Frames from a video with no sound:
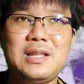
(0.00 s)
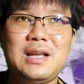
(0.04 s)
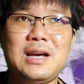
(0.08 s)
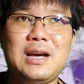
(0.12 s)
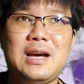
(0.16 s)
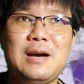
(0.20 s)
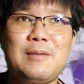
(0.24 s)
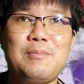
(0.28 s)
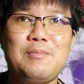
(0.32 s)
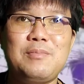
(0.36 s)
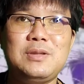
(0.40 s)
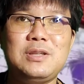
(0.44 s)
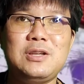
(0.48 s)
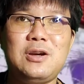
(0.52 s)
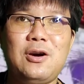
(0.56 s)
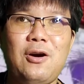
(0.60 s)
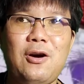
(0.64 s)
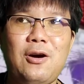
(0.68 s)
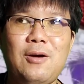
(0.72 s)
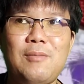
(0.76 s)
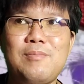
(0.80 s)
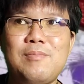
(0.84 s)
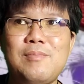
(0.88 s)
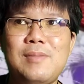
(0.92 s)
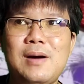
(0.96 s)
นะครับช
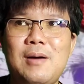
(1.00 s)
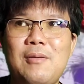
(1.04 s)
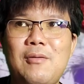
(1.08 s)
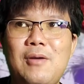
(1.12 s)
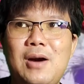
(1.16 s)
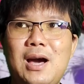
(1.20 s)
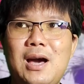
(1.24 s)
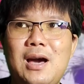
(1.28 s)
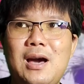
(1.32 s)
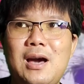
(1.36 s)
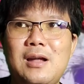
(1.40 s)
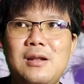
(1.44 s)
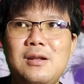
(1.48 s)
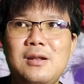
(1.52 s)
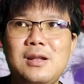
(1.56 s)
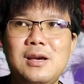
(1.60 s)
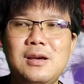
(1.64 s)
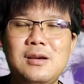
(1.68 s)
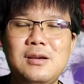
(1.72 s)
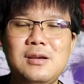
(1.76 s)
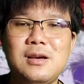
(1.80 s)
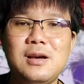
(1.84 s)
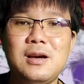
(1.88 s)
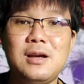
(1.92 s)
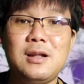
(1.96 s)
อบแบบว่าดึ
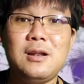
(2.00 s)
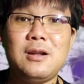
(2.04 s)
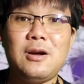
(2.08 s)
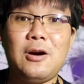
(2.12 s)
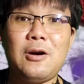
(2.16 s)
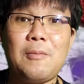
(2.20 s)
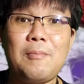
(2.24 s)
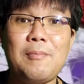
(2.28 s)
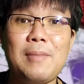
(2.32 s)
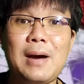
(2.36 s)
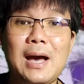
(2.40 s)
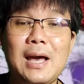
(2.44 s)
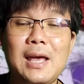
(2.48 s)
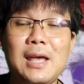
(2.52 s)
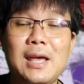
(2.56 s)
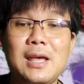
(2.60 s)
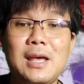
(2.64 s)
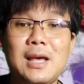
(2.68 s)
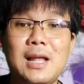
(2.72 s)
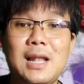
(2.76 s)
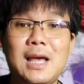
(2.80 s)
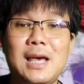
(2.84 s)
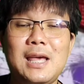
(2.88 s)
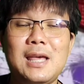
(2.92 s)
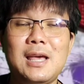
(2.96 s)
งเงินออกไป
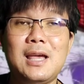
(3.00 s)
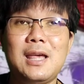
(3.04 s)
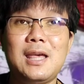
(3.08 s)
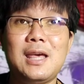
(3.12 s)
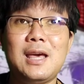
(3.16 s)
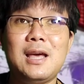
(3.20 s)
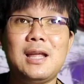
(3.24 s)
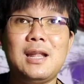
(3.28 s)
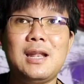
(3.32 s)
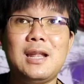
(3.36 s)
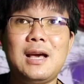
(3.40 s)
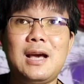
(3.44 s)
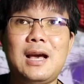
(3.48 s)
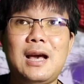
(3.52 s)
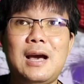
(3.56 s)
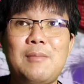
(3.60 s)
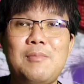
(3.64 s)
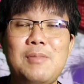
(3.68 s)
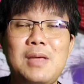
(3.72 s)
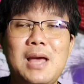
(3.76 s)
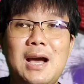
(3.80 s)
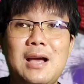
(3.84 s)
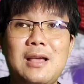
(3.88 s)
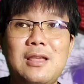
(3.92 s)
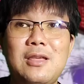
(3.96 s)
อะไรอย่างเงี้ยนะครับ
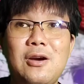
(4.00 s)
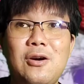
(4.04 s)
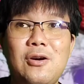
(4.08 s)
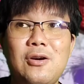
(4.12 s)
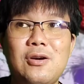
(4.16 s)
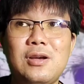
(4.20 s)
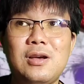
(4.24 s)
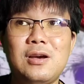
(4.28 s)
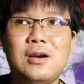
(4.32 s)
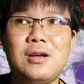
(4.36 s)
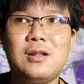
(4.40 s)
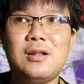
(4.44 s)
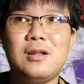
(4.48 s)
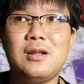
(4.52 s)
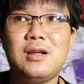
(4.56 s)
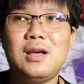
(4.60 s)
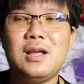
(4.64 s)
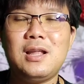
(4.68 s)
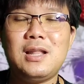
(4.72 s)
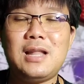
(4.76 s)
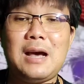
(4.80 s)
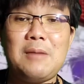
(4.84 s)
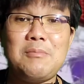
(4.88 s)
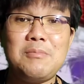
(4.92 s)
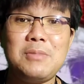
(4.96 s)
ยักยอกเงิน
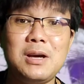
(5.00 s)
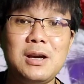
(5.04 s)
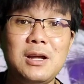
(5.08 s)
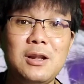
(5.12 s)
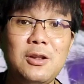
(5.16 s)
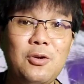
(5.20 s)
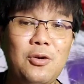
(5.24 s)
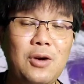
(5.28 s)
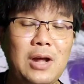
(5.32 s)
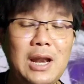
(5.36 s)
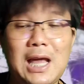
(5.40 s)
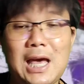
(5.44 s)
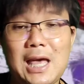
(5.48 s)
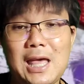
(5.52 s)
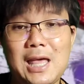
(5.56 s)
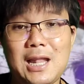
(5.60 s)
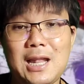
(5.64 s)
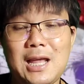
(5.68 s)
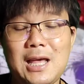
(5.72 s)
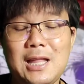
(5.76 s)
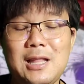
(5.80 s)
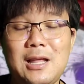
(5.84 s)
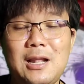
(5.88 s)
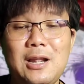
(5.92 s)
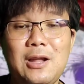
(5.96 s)
ทำเงินรั่วไหลอะ
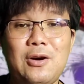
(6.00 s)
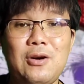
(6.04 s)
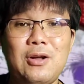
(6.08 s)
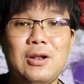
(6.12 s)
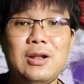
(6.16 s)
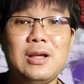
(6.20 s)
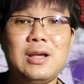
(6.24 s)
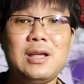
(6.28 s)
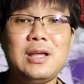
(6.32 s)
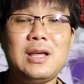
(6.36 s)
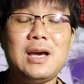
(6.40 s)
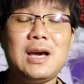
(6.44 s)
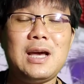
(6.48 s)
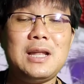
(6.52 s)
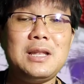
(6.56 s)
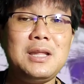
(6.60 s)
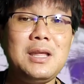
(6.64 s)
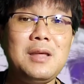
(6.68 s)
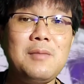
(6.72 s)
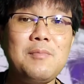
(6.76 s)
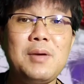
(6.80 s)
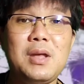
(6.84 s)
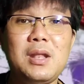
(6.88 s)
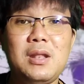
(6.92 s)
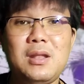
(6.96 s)
ไรตลอดอัน
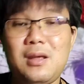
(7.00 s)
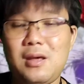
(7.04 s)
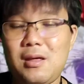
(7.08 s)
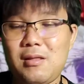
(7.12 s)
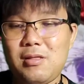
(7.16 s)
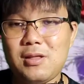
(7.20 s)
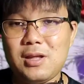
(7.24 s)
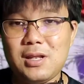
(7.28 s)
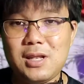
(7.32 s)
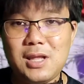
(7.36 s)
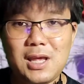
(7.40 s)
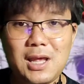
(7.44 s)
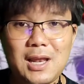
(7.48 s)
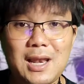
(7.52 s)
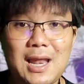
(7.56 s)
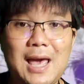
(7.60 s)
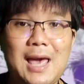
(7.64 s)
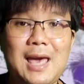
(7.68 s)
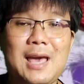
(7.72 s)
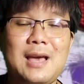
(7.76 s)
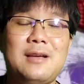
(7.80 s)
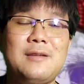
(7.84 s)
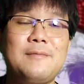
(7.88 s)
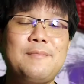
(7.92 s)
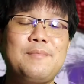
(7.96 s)
นี้เป็นทฤษฎีแร
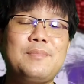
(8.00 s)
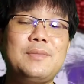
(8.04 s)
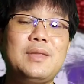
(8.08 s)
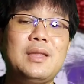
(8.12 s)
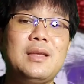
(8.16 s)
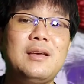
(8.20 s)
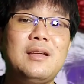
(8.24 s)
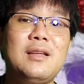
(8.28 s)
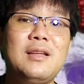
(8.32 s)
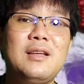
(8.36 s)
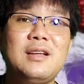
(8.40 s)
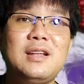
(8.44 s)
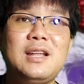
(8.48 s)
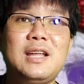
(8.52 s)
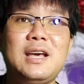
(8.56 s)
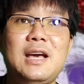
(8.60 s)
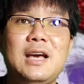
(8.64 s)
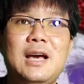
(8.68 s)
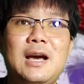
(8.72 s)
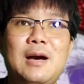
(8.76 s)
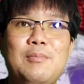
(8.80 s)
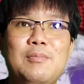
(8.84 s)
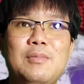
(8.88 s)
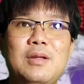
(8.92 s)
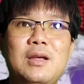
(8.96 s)
กนะ
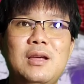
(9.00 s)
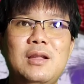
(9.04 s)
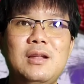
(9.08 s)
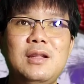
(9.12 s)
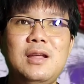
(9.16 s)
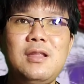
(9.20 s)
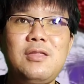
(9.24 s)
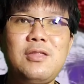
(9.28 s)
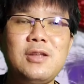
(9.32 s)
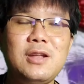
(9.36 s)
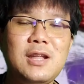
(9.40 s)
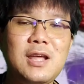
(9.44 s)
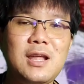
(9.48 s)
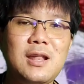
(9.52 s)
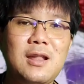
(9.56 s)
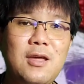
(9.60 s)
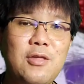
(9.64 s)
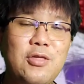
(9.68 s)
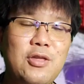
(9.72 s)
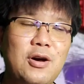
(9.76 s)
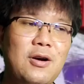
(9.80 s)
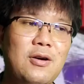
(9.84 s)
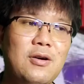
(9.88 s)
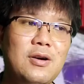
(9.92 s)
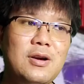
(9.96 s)
ครับทฤษฎีที่
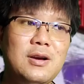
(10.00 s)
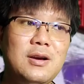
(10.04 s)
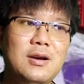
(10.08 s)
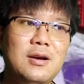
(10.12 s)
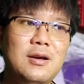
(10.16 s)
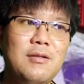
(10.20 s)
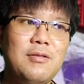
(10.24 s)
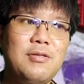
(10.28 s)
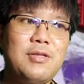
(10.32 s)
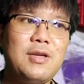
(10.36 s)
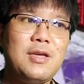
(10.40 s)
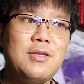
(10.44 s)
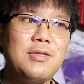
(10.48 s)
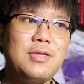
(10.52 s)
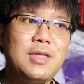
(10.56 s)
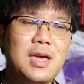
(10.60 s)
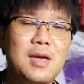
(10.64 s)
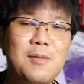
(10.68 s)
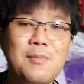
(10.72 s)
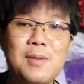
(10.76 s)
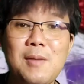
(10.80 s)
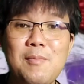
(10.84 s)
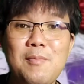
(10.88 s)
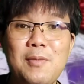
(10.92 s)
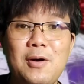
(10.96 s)
สองคือซีซี่
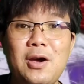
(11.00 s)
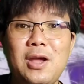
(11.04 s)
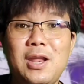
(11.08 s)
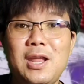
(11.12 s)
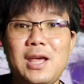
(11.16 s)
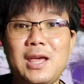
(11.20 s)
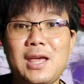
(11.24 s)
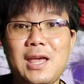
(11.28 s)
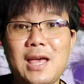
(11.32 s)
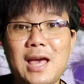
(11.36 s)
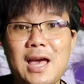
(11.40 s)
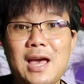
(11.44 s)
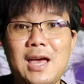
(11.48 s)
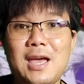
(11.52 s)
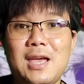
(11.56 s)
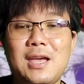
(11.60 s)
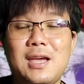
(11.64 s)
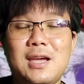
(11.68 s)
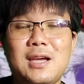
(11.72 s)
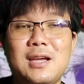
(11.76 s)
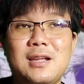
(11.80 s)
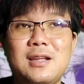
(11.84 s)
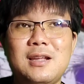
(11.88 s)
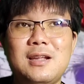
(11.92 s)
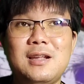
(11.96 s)
ไม่ปล่อยง่า
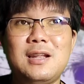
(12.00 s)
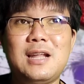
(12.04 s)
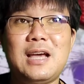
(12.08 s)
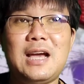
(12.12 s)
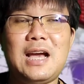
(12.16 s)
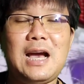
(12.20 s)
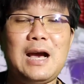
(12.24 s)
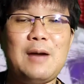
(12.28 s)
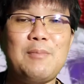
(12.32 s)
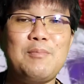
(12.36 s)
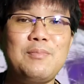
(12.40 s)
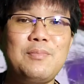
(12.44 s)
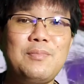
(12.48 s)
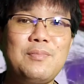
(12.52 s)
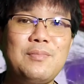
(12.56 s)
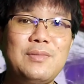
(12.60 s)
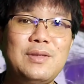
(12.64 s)
ยๆนะครับ